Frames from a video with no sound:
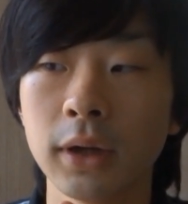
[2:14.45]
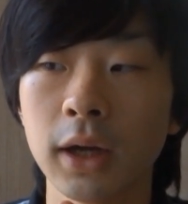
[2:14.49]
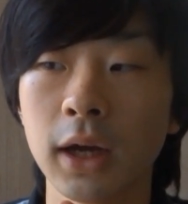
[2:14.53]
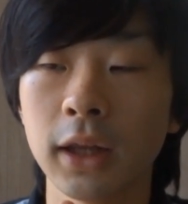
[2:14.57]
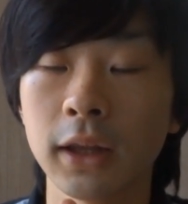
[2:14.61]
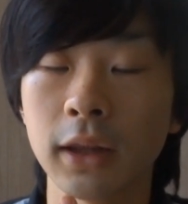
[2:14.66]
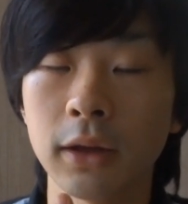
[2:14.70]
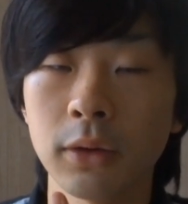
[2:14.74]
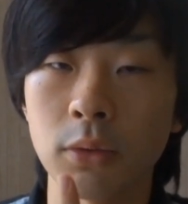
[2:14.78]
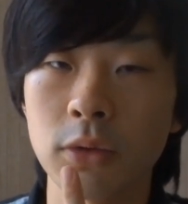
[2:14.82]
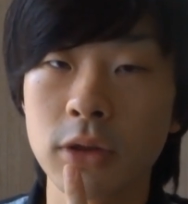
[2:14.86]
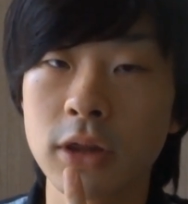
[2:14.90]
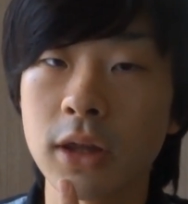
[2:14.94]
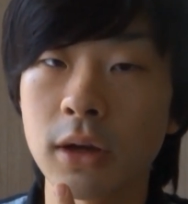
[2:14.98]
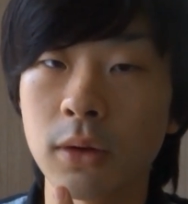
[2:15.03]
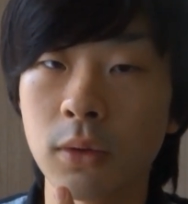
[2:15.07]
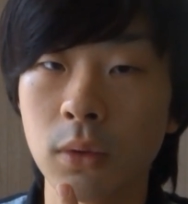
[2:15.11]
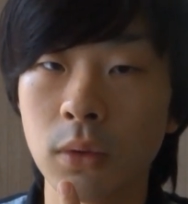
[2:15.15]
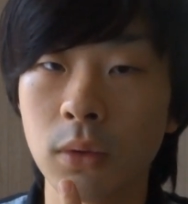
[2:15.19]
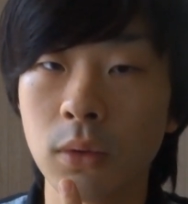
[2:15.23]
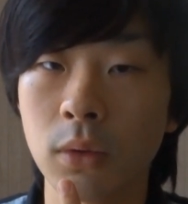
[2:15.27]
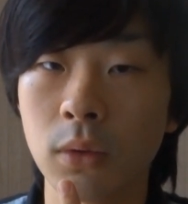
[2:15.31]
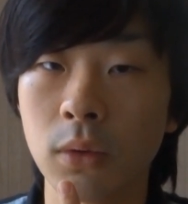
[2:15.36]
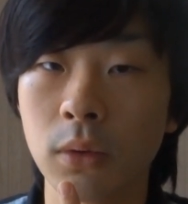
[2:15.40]
鼻の下
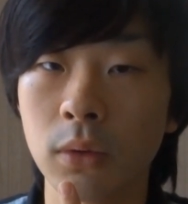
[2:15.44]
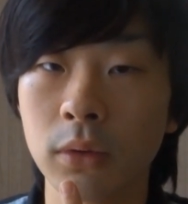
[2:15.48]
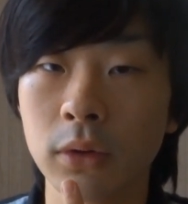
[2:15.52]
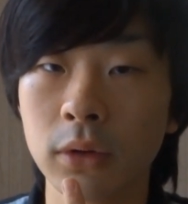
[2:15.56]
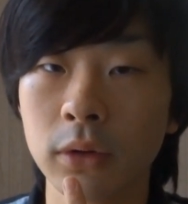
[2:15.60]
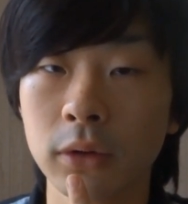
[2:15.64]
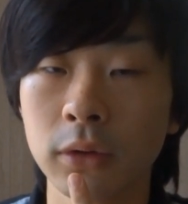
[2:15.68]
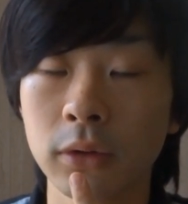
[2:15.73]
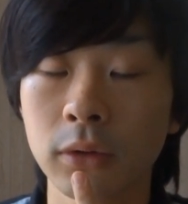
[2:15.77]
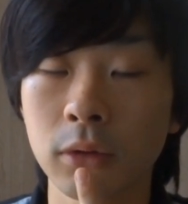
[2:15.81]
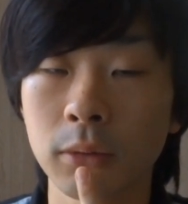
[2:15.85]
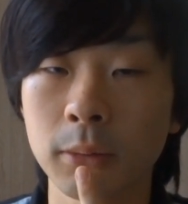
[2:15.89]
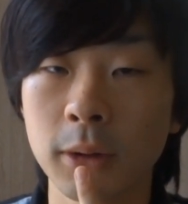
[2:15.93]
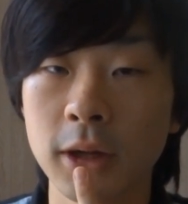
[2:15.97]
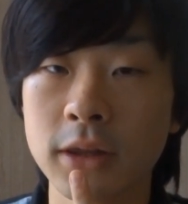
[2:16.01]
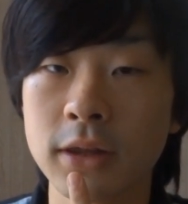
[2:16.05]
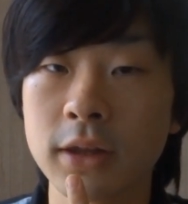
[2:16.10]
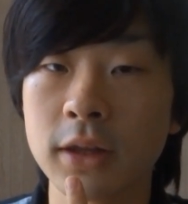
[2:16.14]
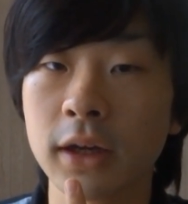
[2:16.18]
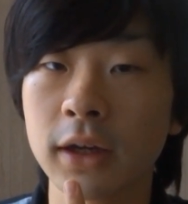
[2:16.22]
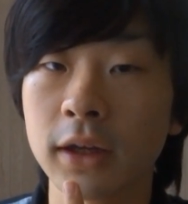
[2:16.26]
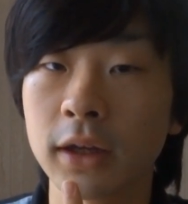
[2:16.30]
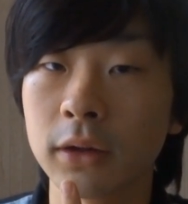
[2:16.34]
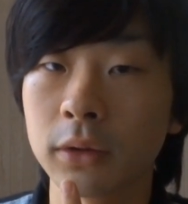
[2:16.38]
をこう、伸ばし
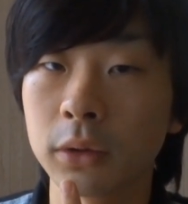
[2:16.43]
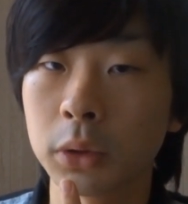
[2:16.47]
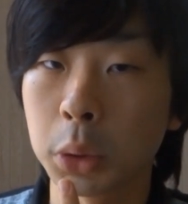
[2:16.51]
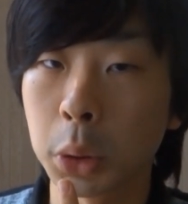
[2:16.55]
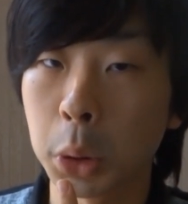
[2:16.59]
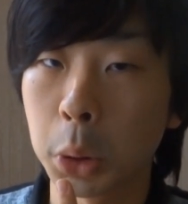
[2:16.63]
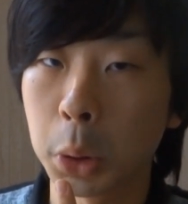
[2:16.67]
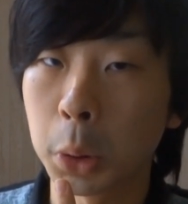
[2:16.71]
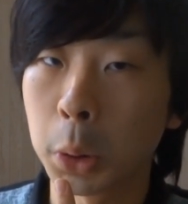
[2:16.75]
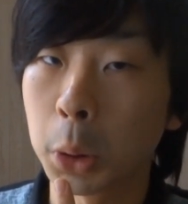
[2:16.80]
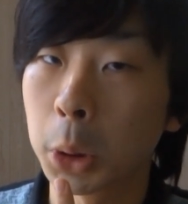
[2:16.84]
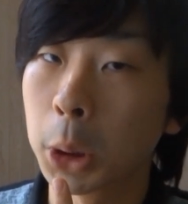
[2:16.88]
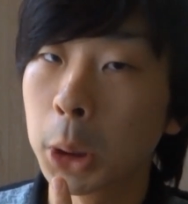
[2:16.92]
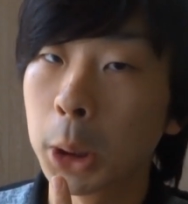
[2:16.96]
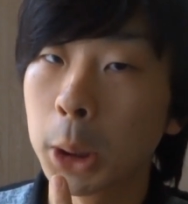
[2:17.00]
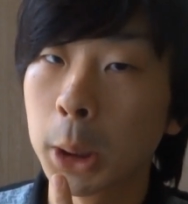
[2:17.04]
てあげると、